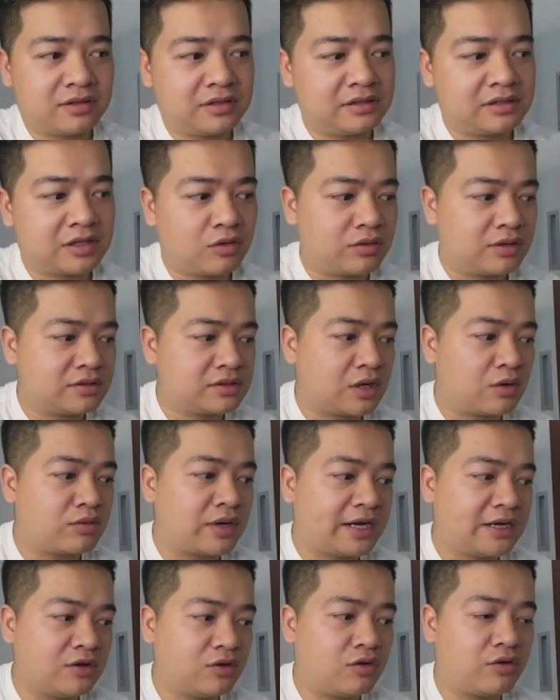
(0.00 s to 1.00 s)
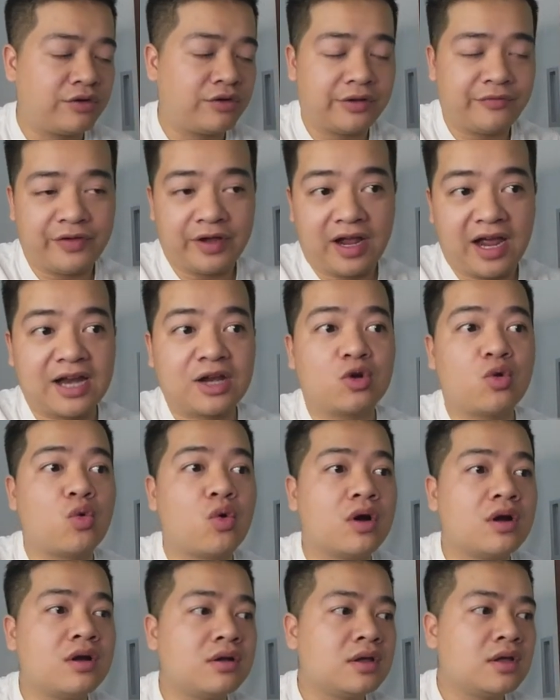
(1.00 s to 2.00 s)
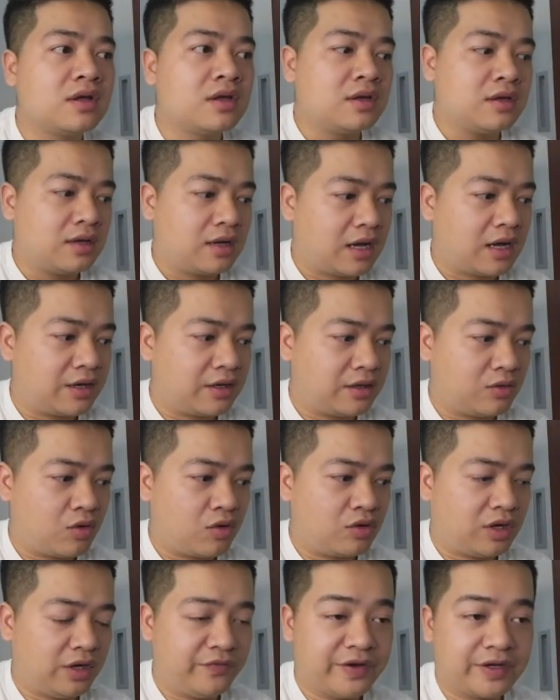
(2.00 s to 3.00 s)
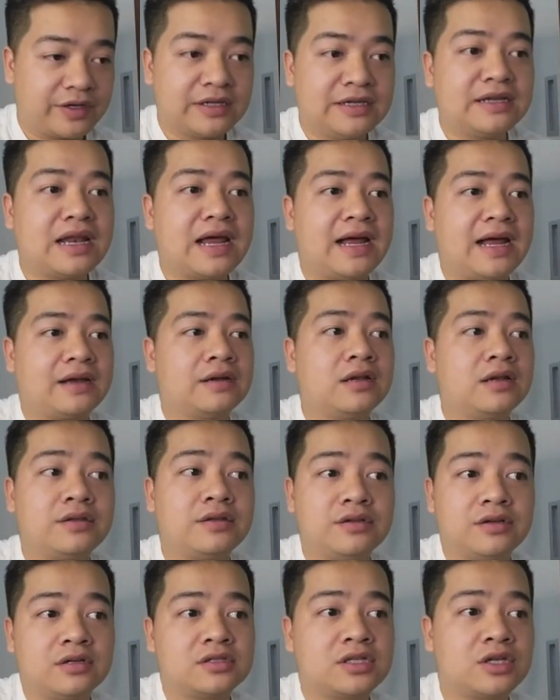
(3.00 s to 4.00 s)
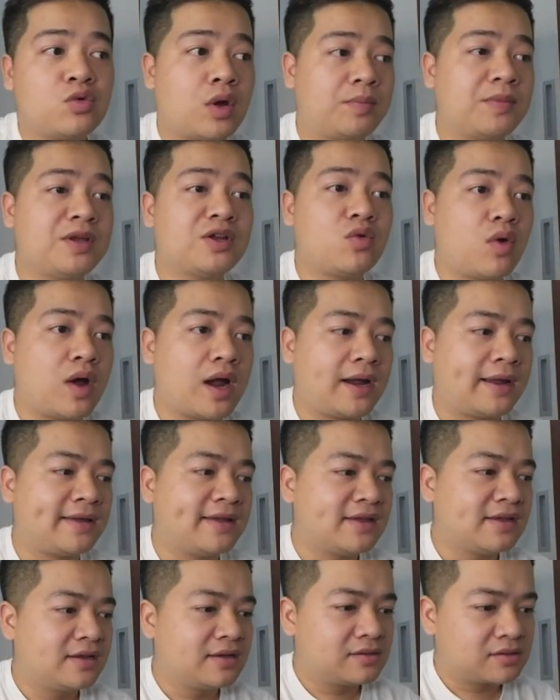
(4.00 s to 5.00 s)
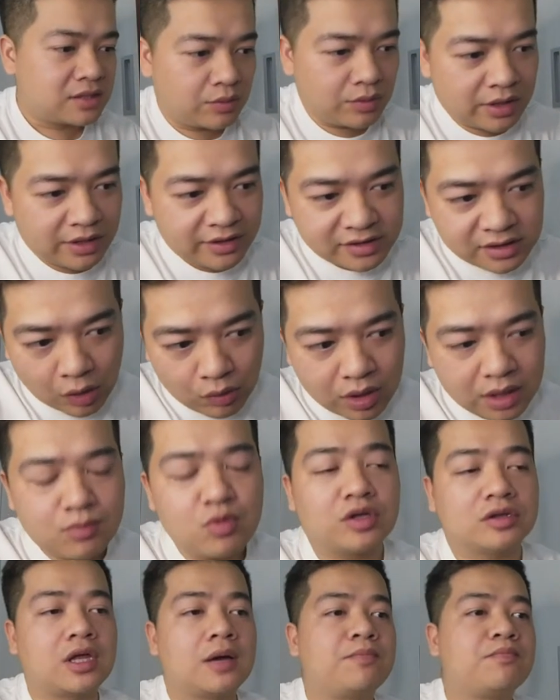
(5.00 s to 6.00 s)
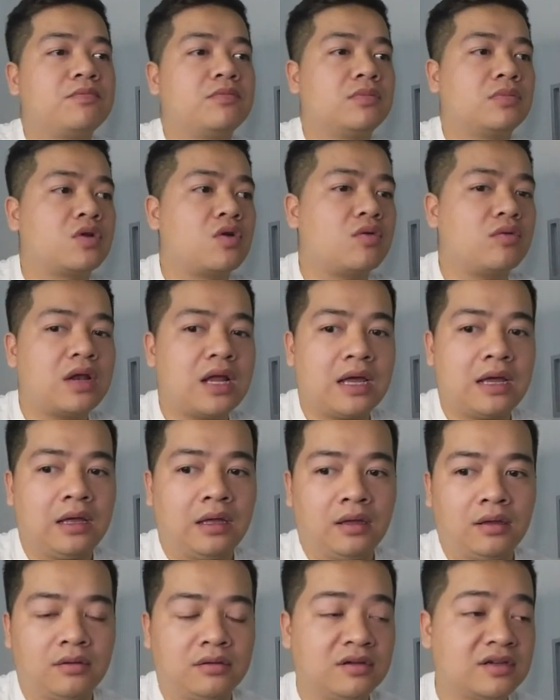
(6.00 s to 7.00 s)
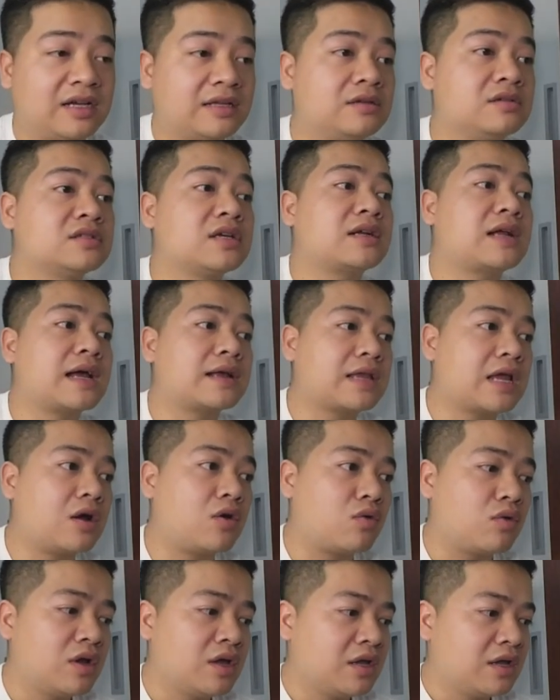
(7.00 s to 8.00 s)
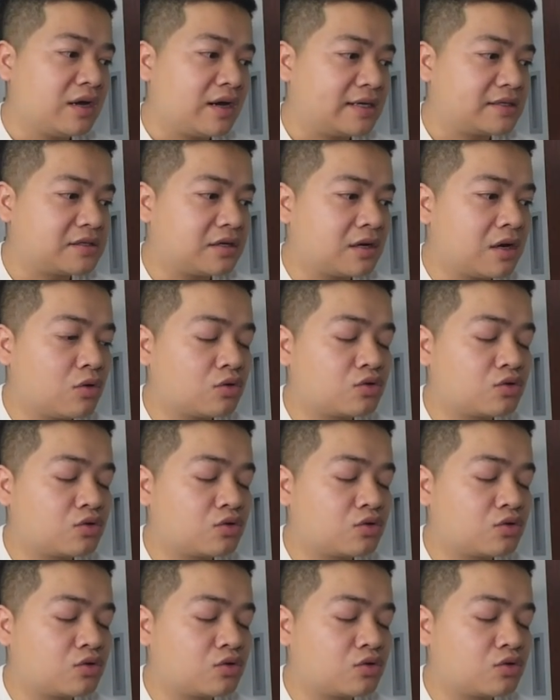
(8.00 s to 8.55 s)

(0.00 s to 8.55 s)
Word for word: thì sau này nó còn cái việc ăn uống, còn cả việc đi lại, đấy là những cái sinh hoạt bên ngoài. Sau đấy trong cái buổi tập nó cũng là những cái thứ rất khác nhau. Ngày xưa